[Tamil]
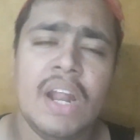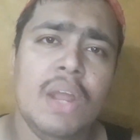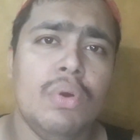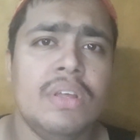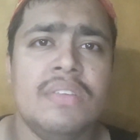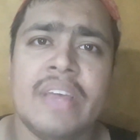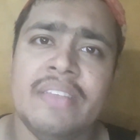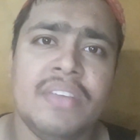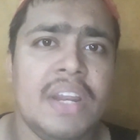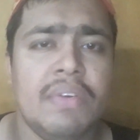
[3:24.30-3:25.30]
நல்ல ஒரு
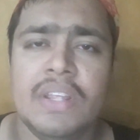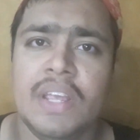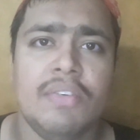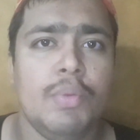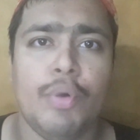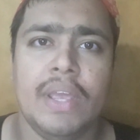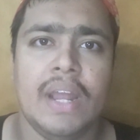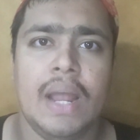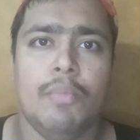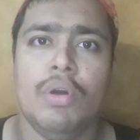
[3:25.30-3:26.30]
சன்ஸ்க்ரீன் வந்து நீங்கள் வந்து
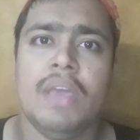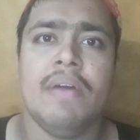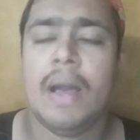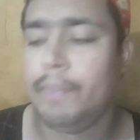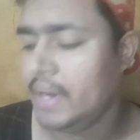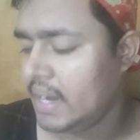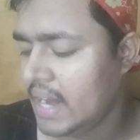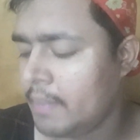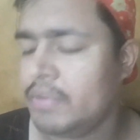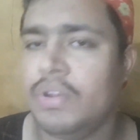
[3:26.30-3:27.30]
போய்க்கலாம் ஓகேவா அப்படி
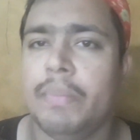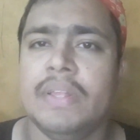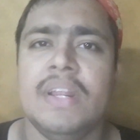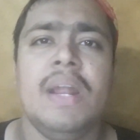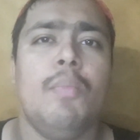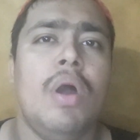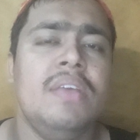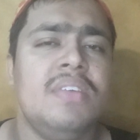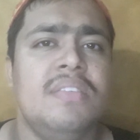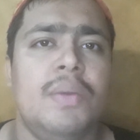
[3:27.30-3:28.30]
இல்லை அப்படின்னு சொல்லி பார்த்தீங்கன்னா நான்
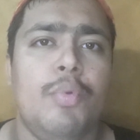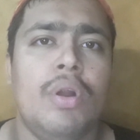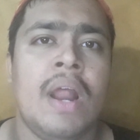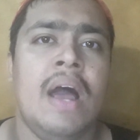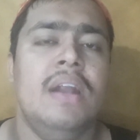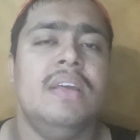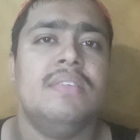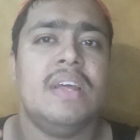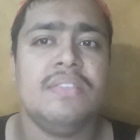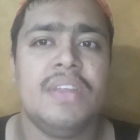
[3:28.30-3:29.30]
மாய்ஸ்சரைசர் போடுற ஆள்
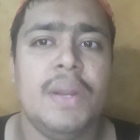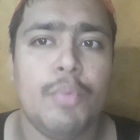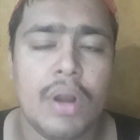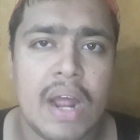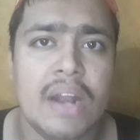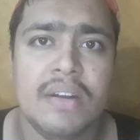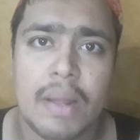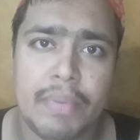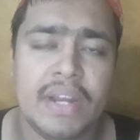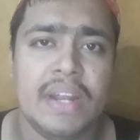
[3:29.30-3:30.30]
சன்ஸ்க்ரீன் போடுற
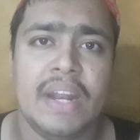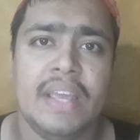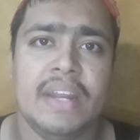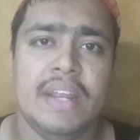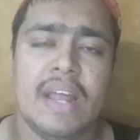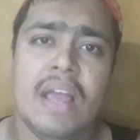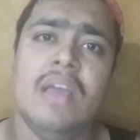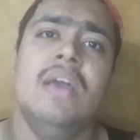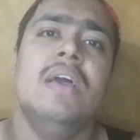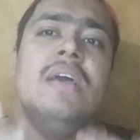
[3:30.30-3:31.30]
ஆளுன்னு அப்படின்னு நீங்கள் நினைக்கிறீங்கன்னா
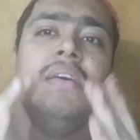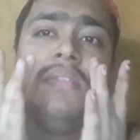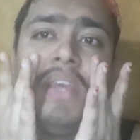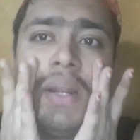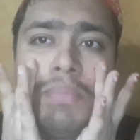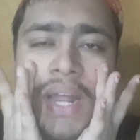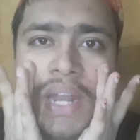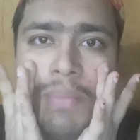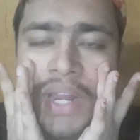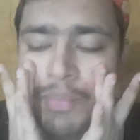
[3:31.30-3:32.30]
சீரம்
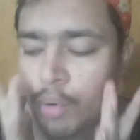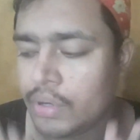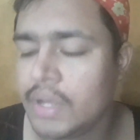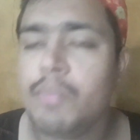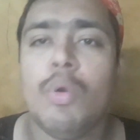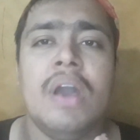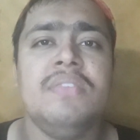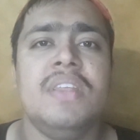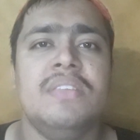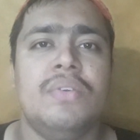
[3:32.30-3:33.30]
தண்ணி மாதிரி போட்டு
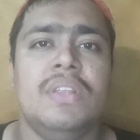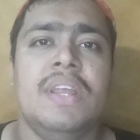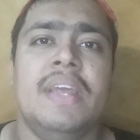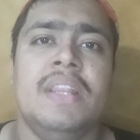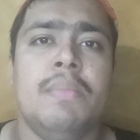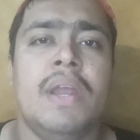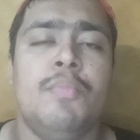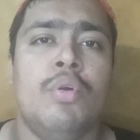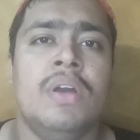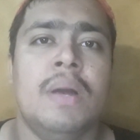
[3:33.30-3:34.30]
மாய்ஸ்சரைசர் வந்து நீங்கள் எந்த
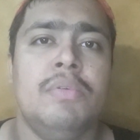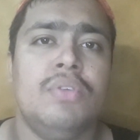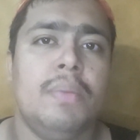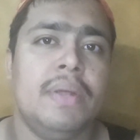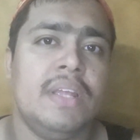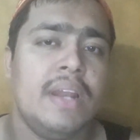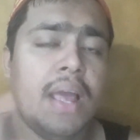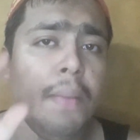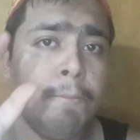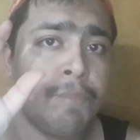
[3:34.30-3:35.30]
மாதிரி போடுங்க அப்படின்னு சொல்லி பார்த்தீங்கன்னா